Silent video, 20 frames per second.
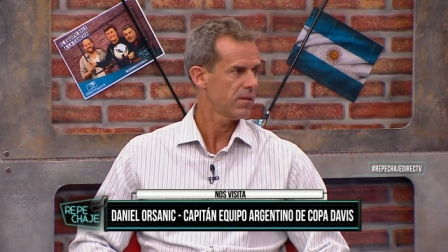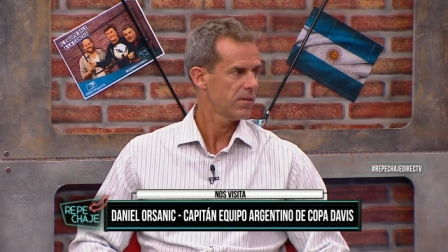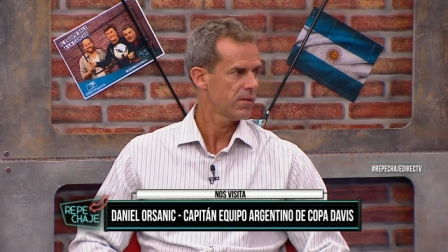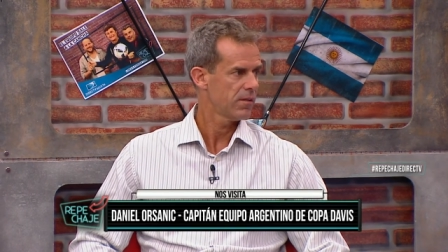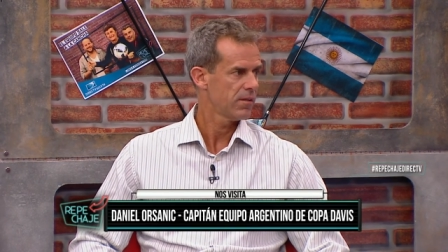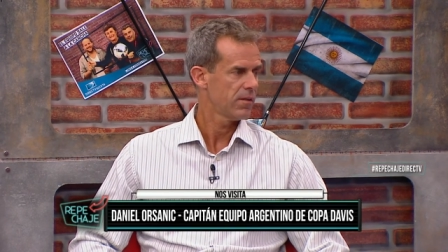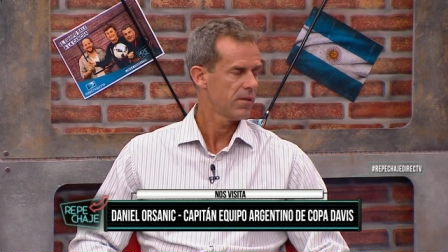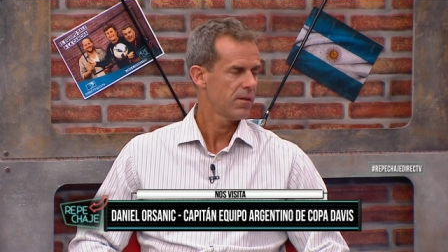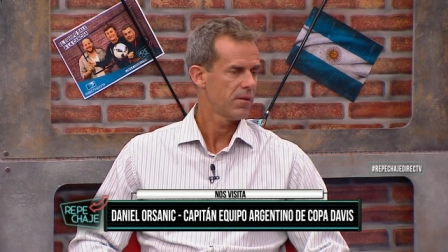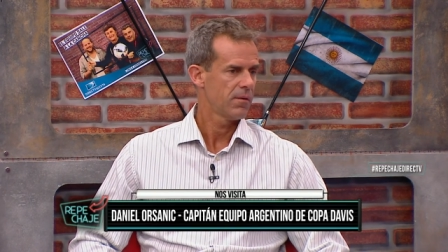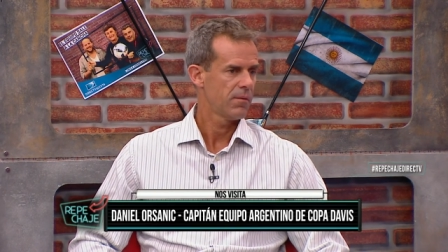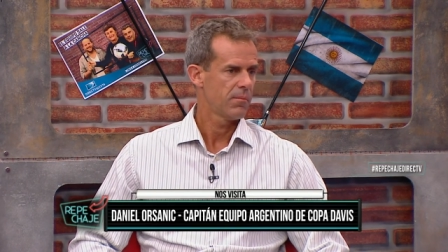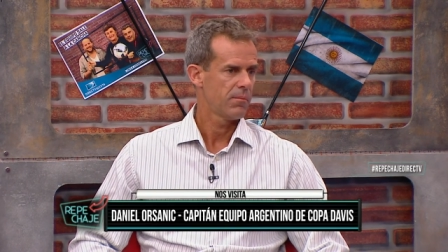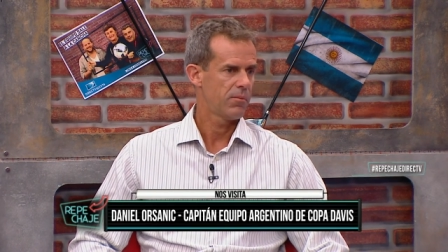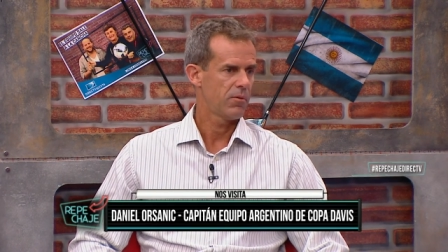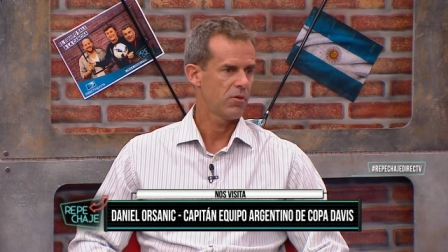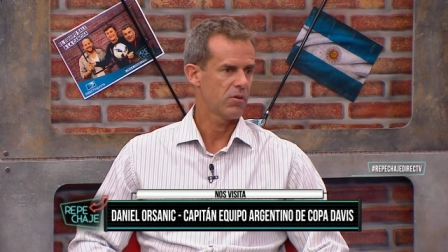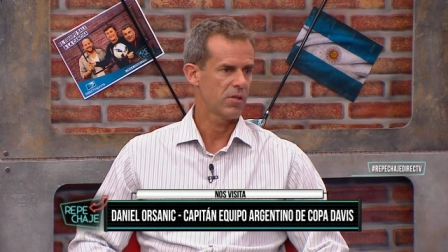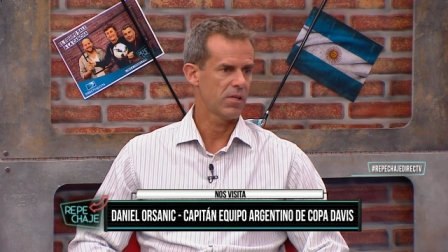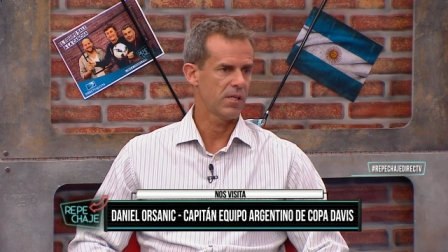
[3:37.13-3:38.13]
Ajá
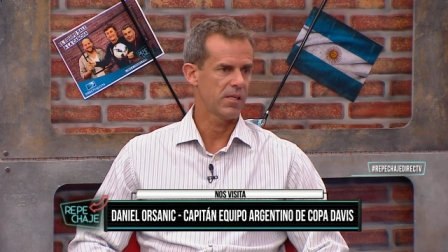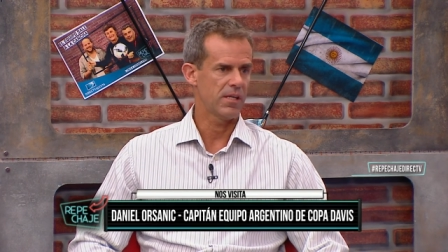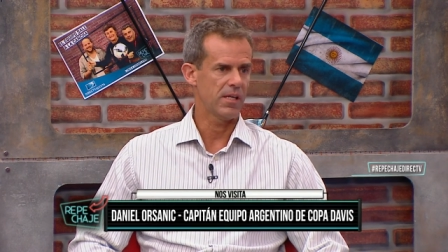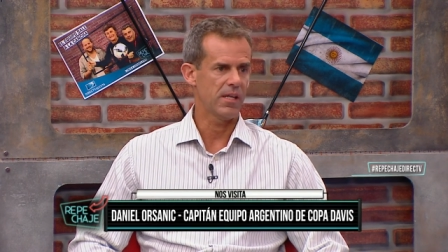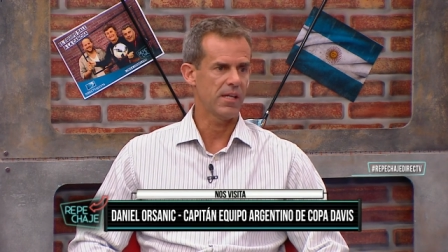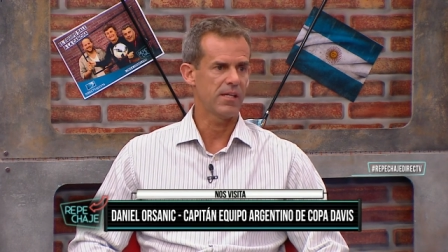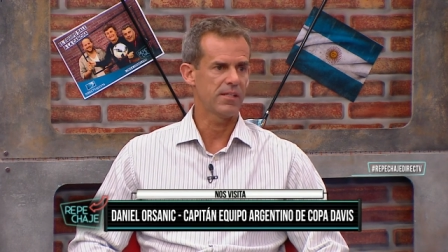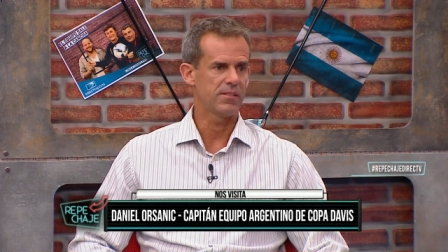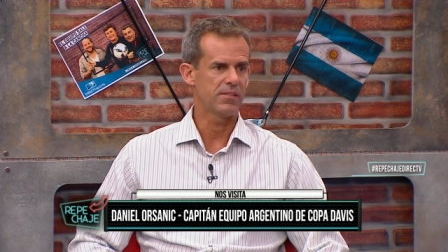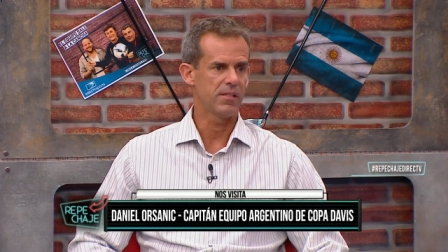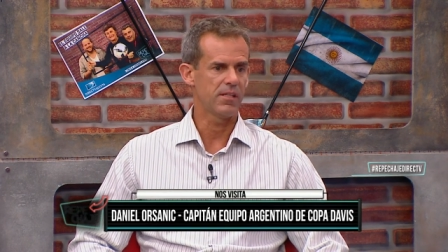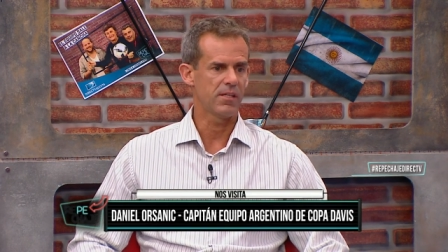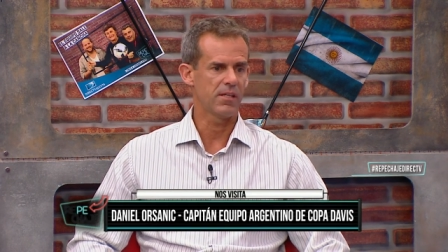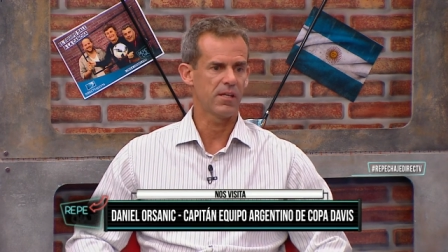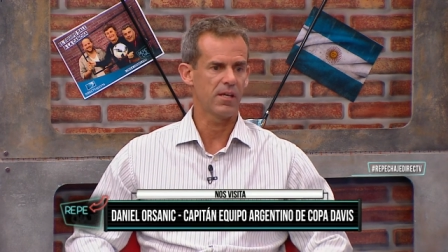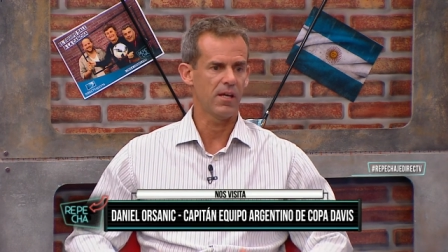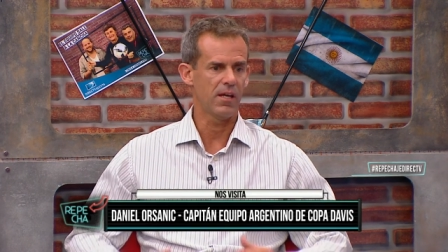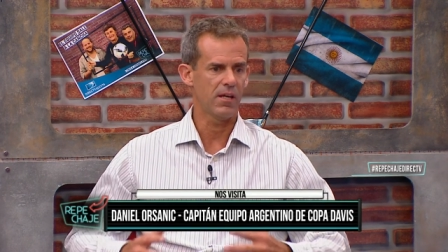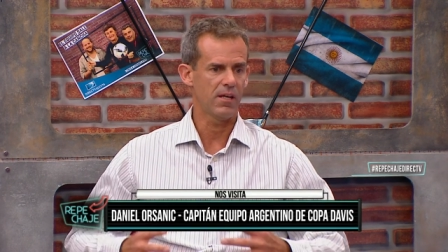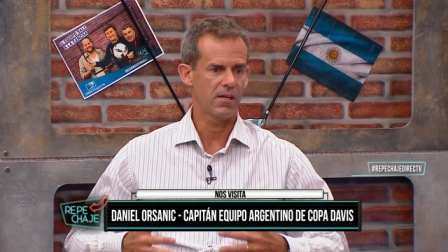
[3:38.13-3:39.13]
porque quiere decir
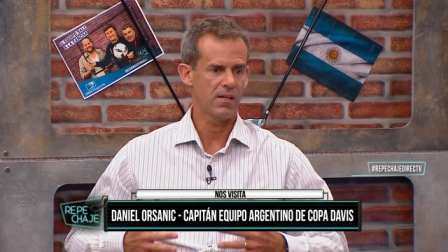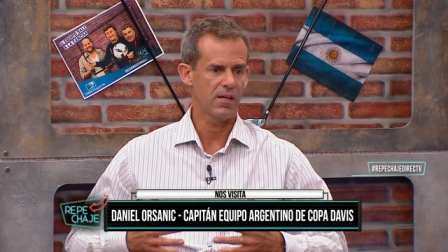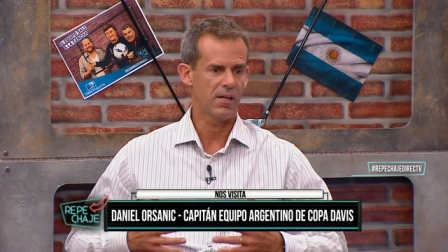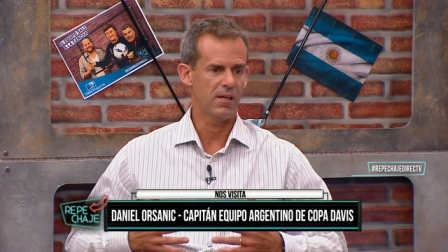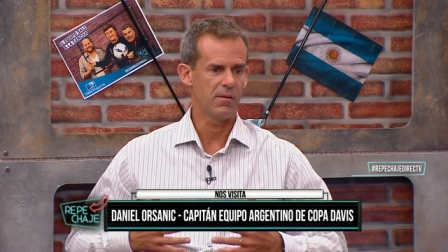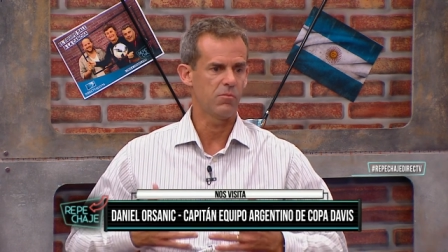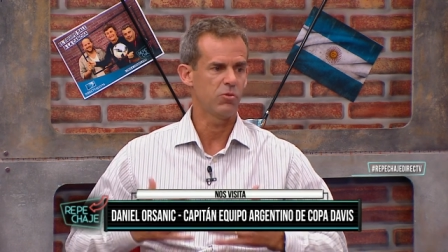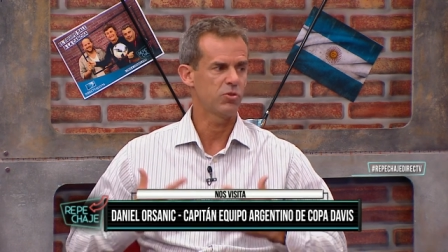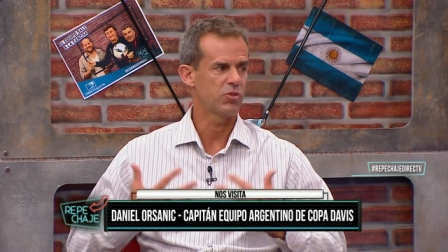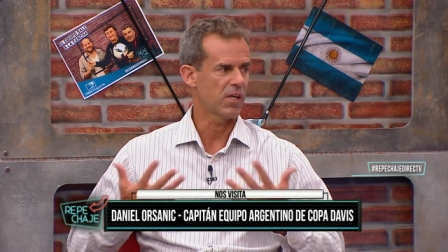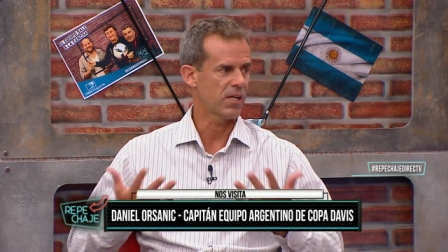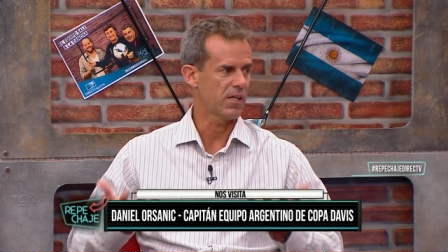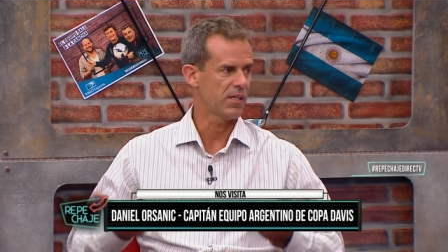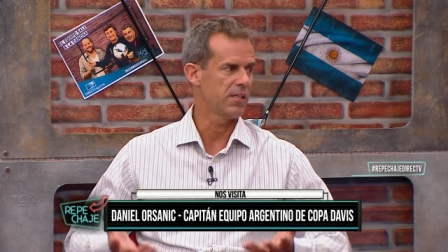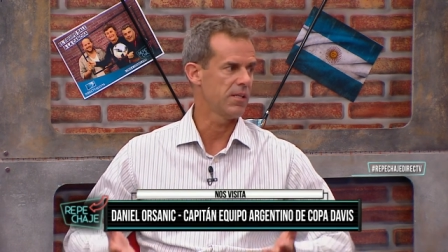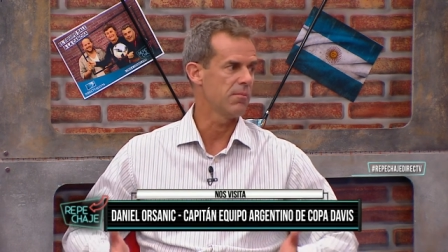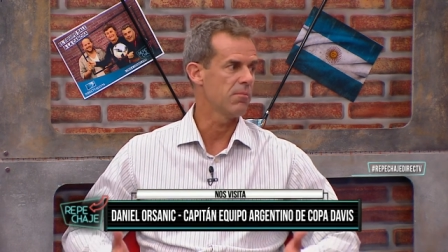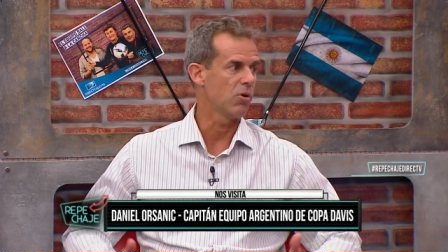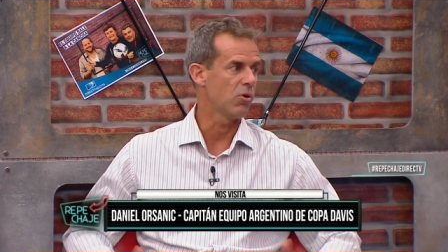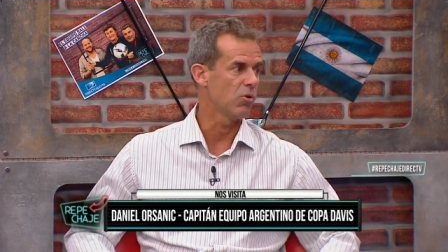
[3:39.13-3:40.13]
que hay mucha
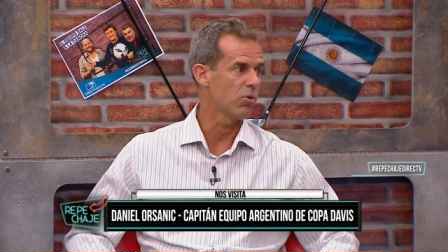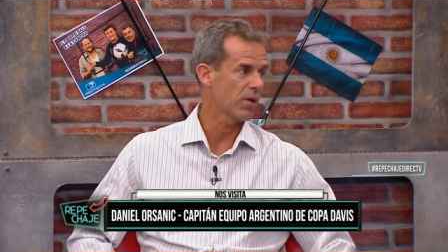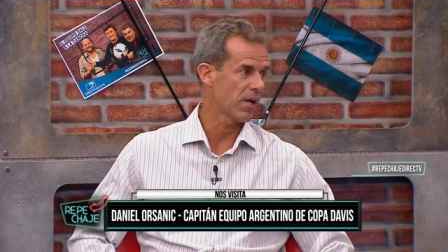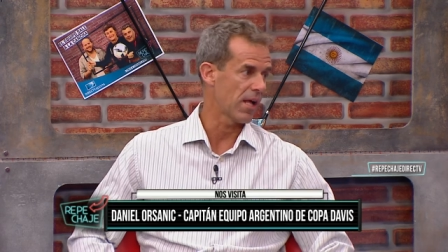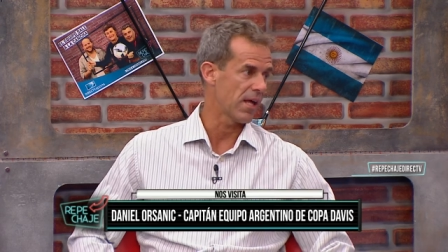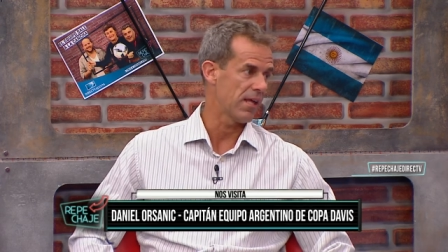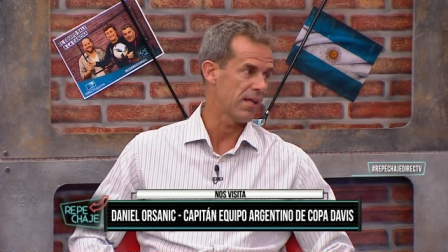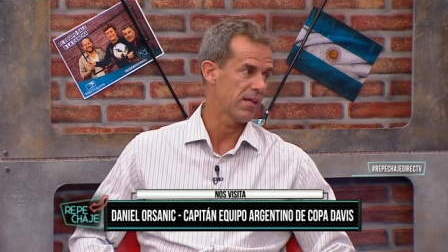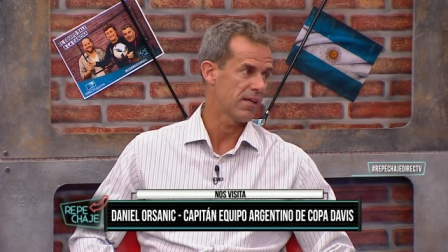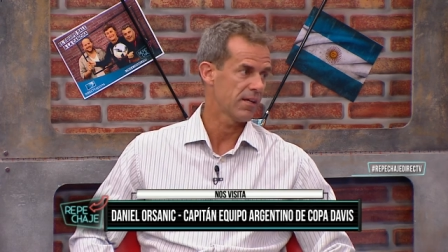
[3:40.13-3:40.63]
gente involucrada,